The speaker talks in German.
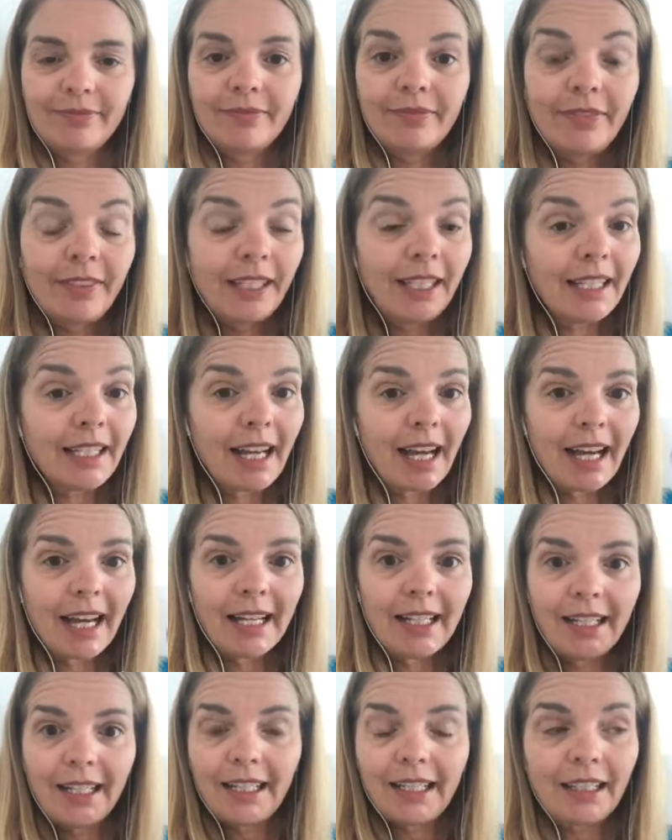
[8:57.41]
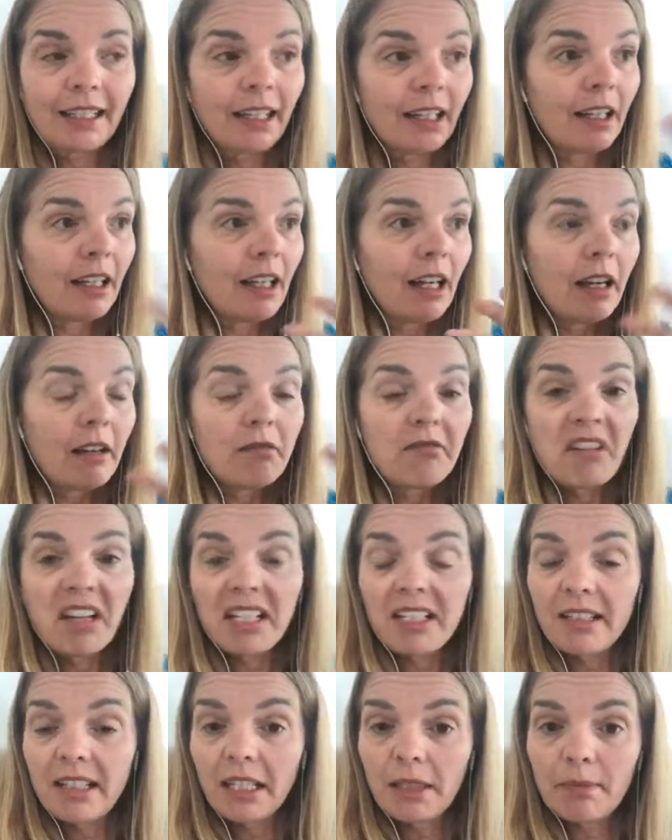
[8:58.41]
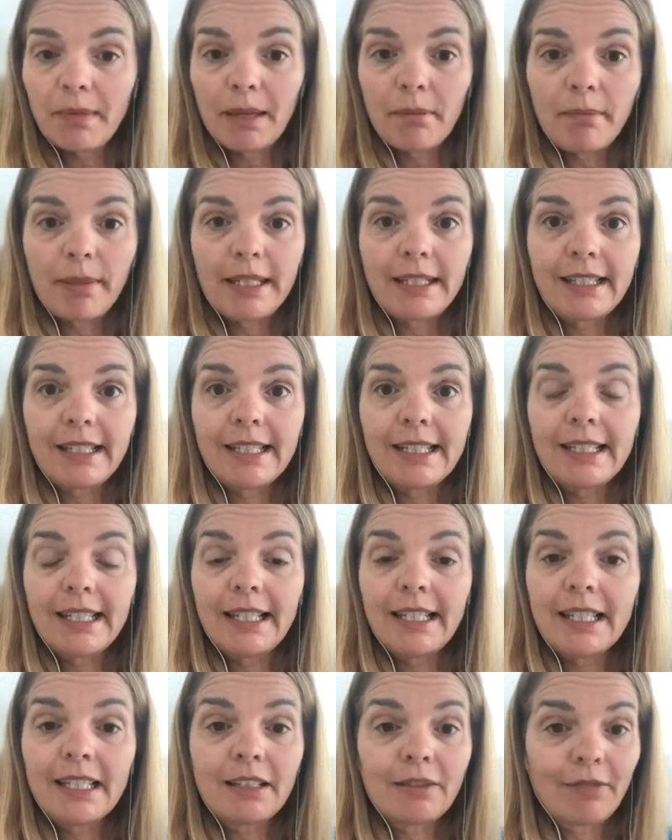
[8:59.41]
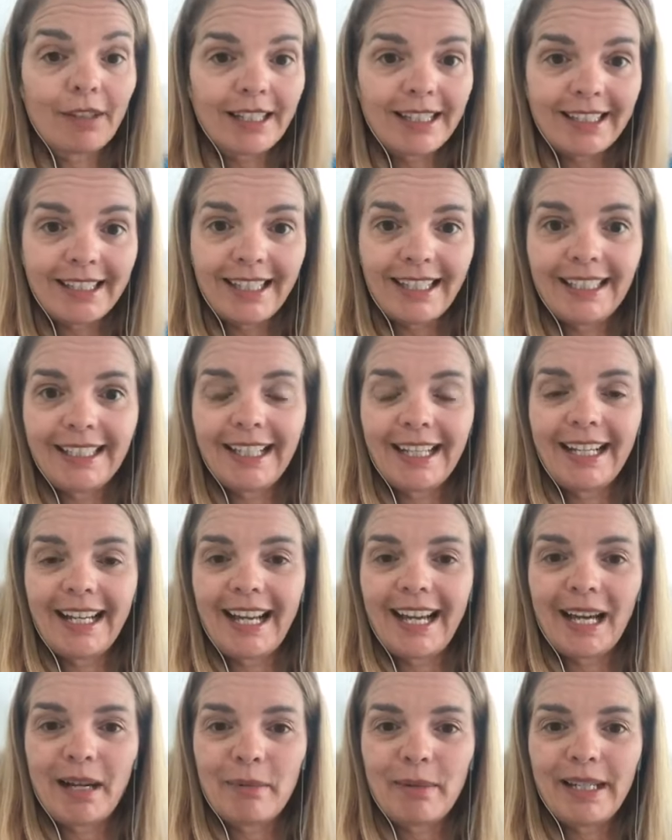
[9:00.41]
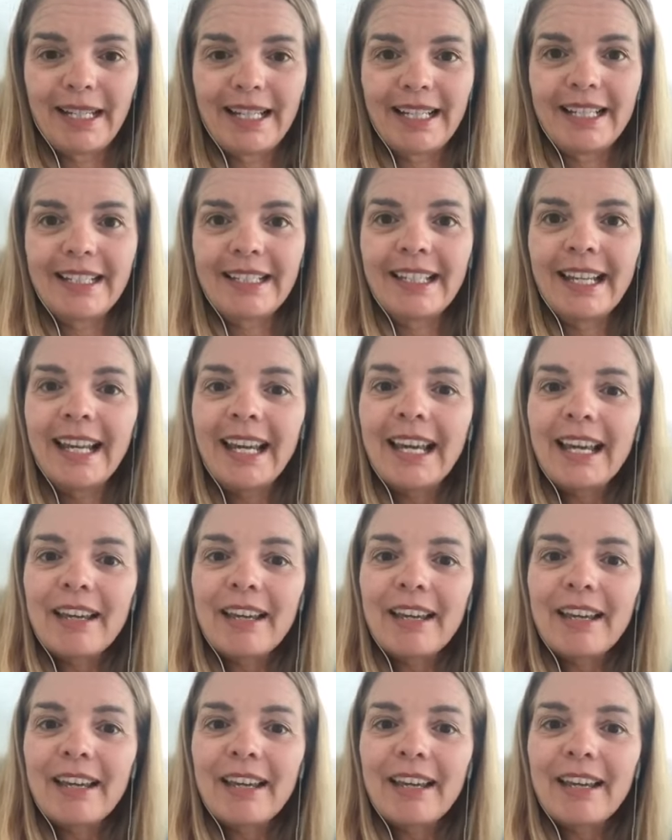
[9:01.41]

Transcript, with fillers: wie kann ich, wenn es nicht mein Business ist, wenn es nicht ein Erbe ist,